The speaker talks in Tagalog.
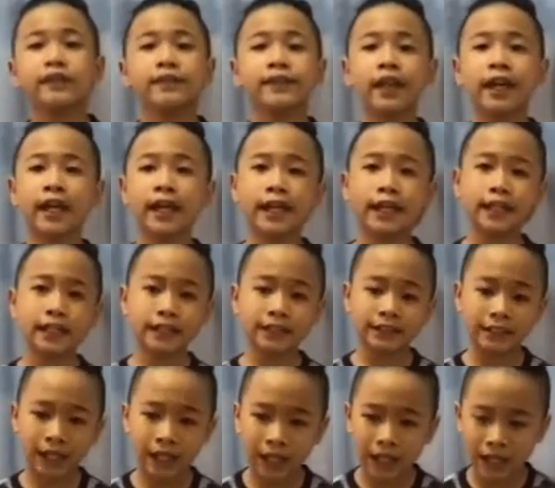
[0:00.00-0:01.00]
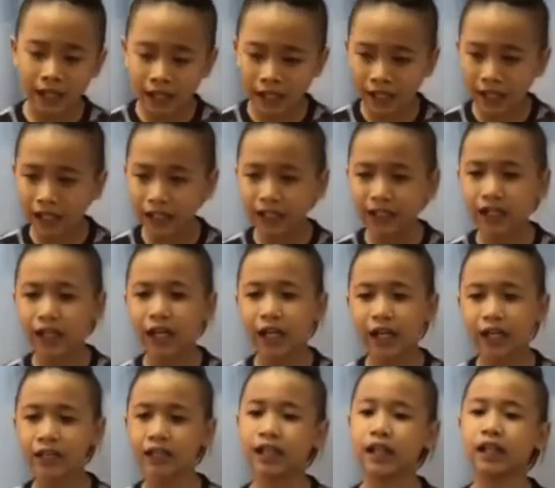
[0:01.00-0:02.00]
na isa
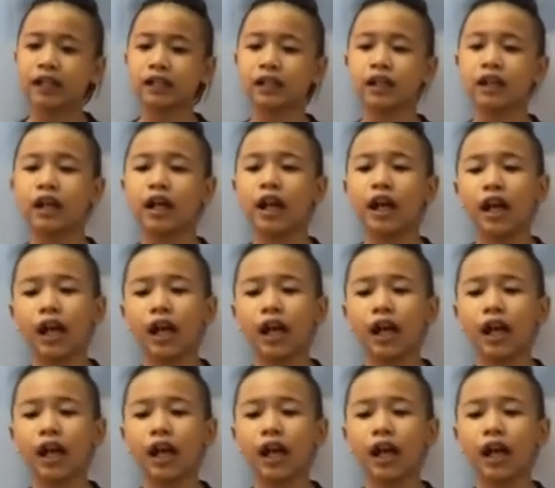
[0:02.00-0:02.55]
aalang-alang